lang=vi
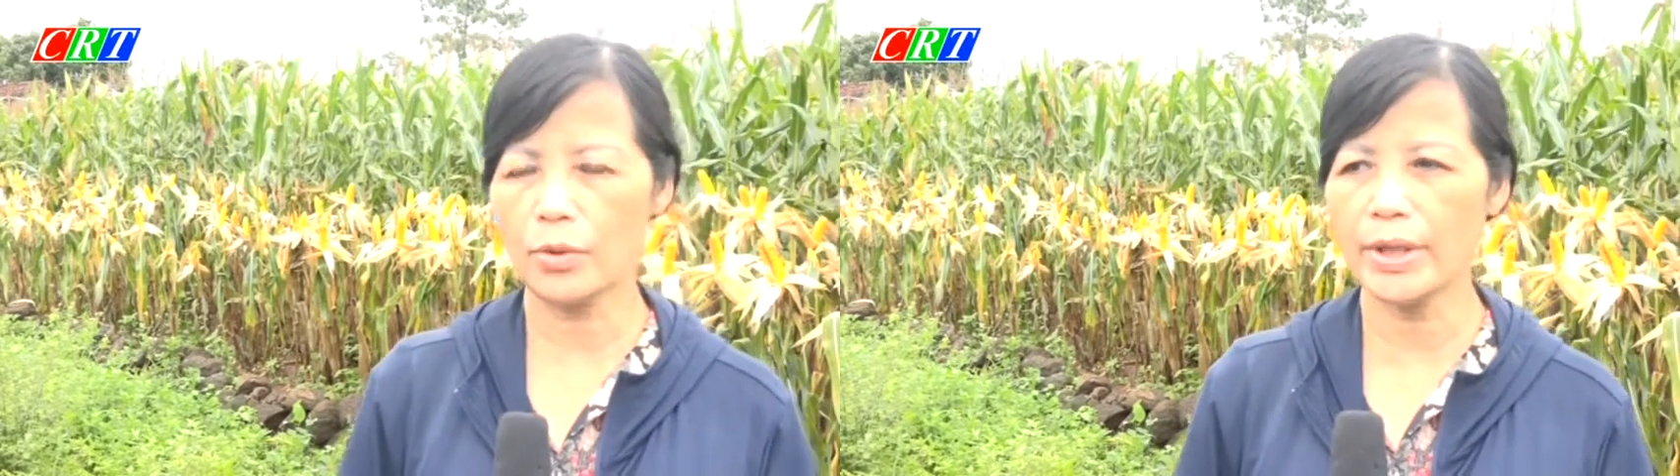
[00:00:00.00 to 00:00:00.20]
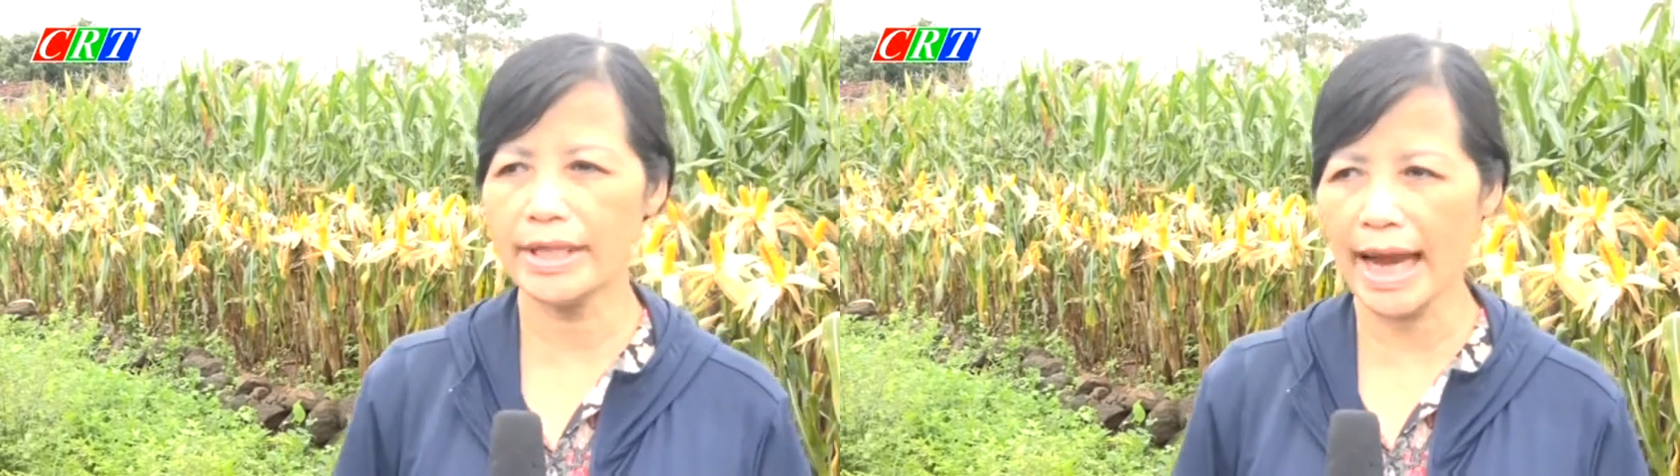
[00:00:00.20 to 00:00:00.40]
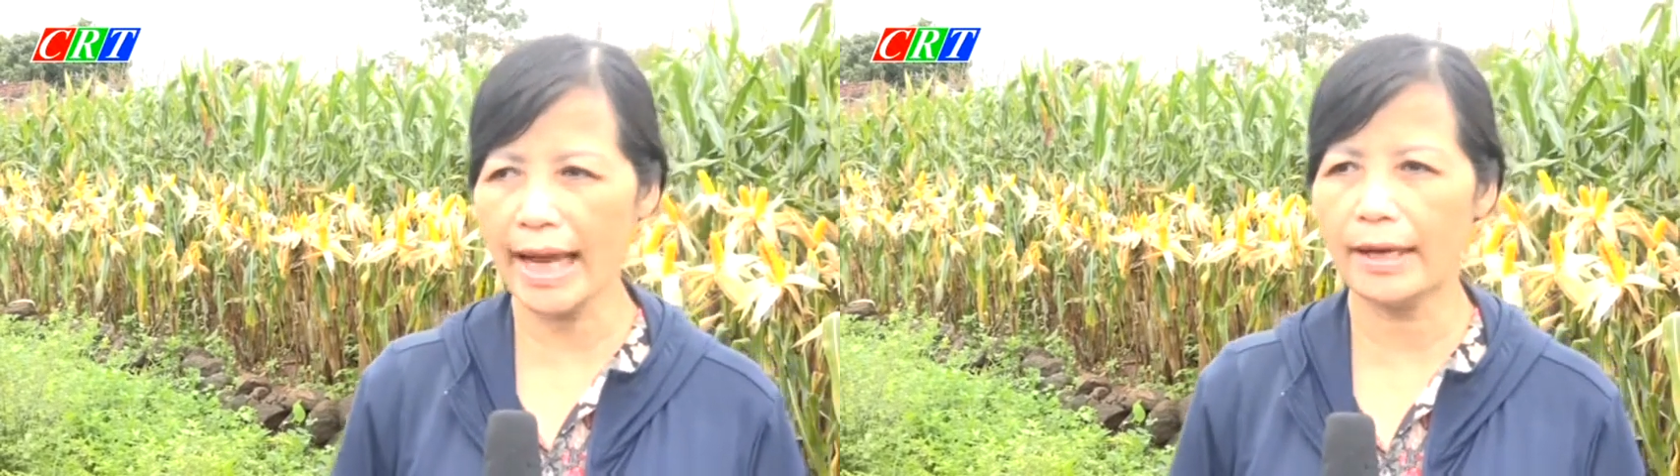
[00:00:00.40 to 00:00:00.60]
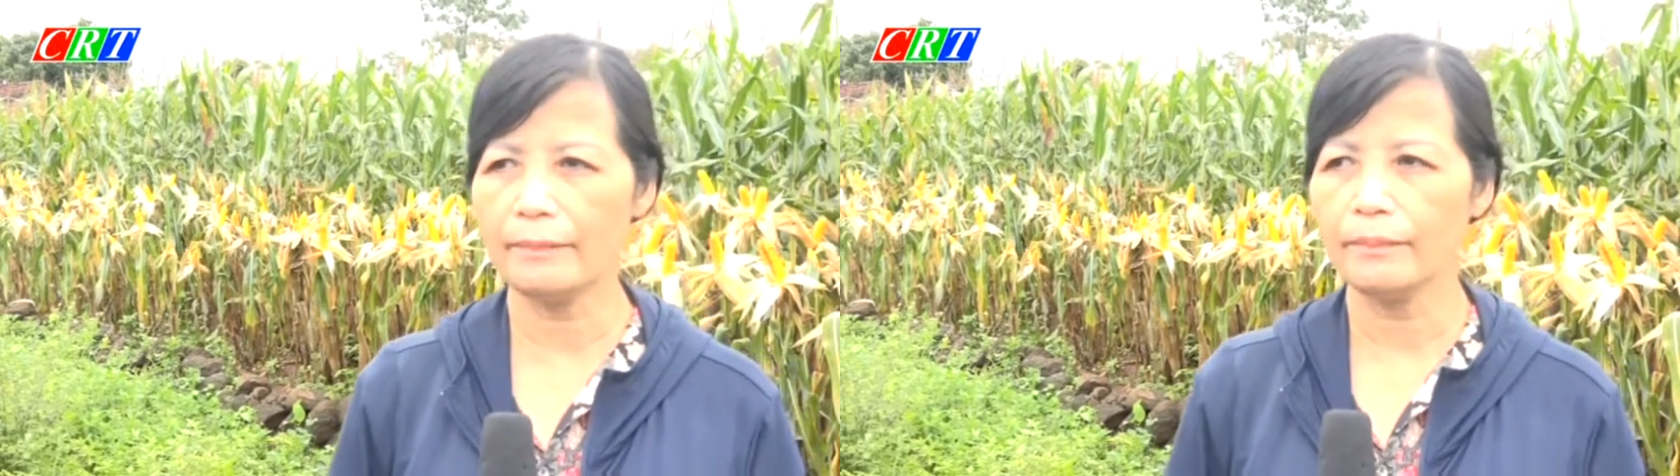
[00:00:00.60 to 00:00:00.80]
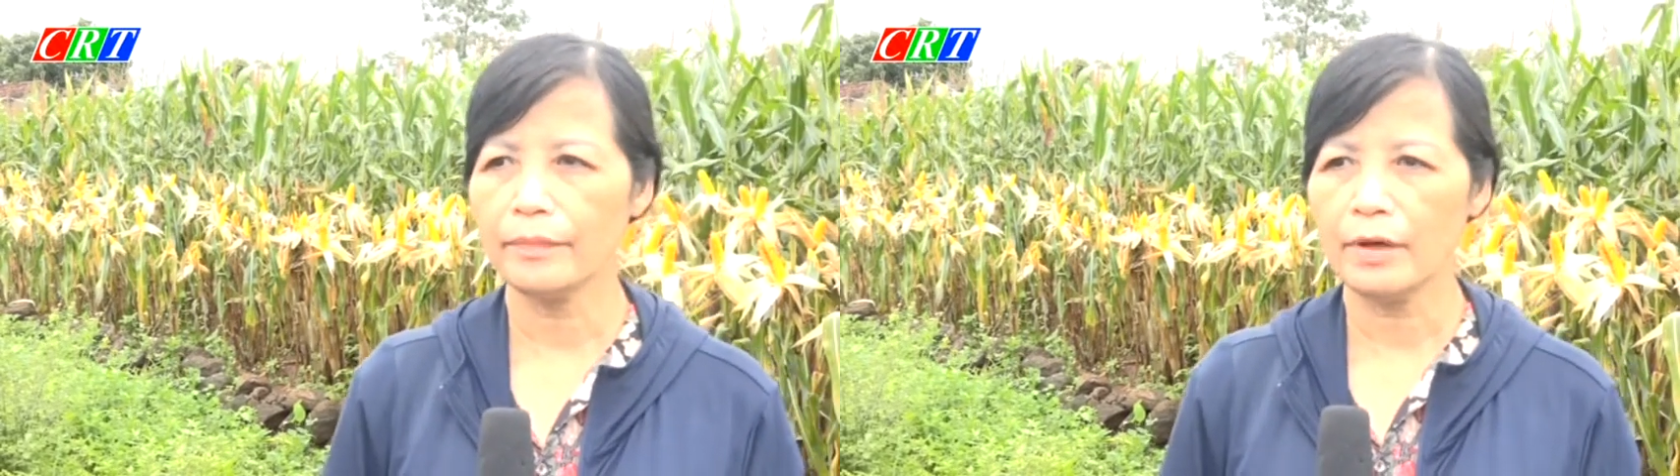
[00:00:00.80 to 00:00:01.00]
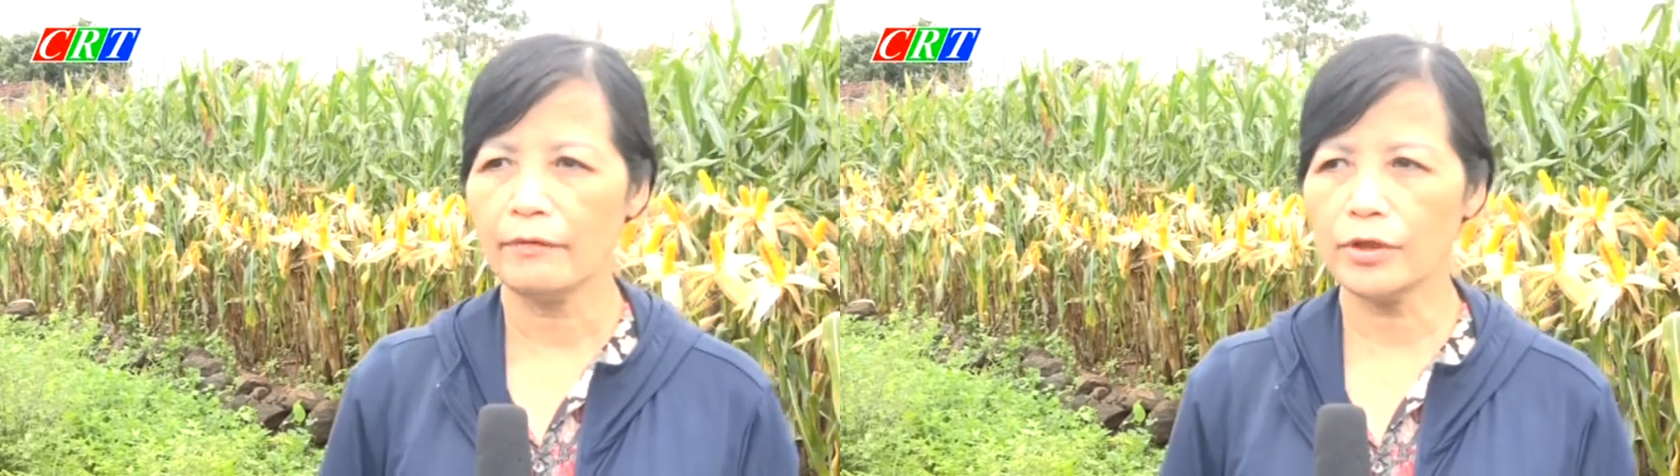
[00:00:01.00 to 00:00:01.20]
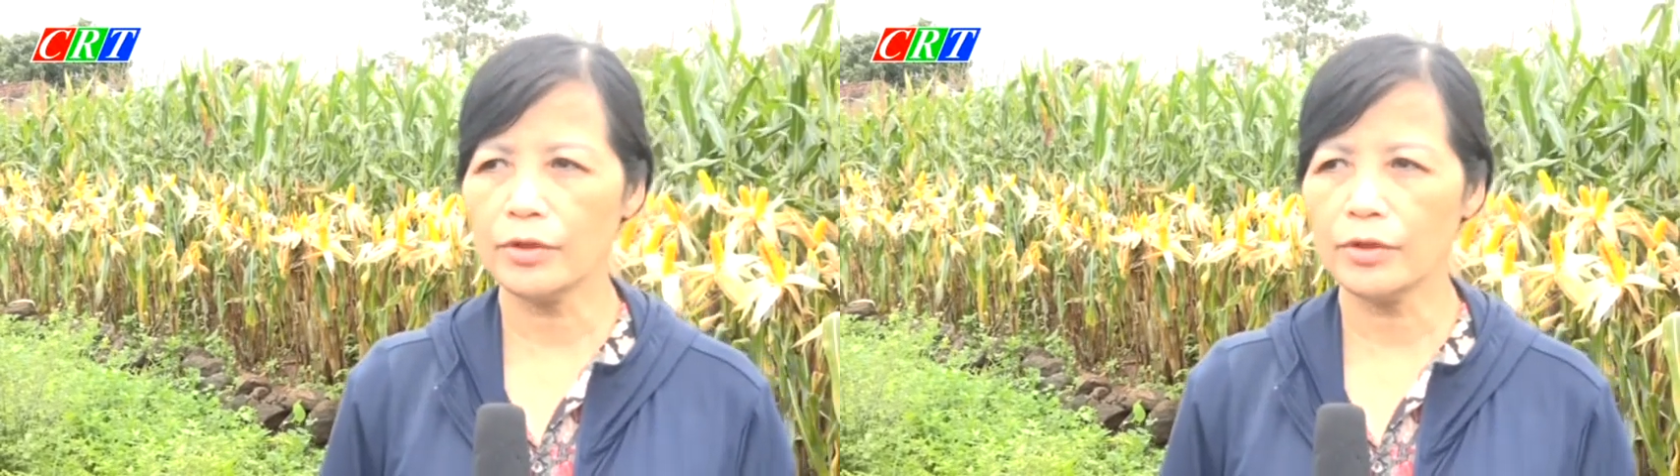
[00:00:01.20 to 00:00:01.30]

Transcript: của huyện nhà ví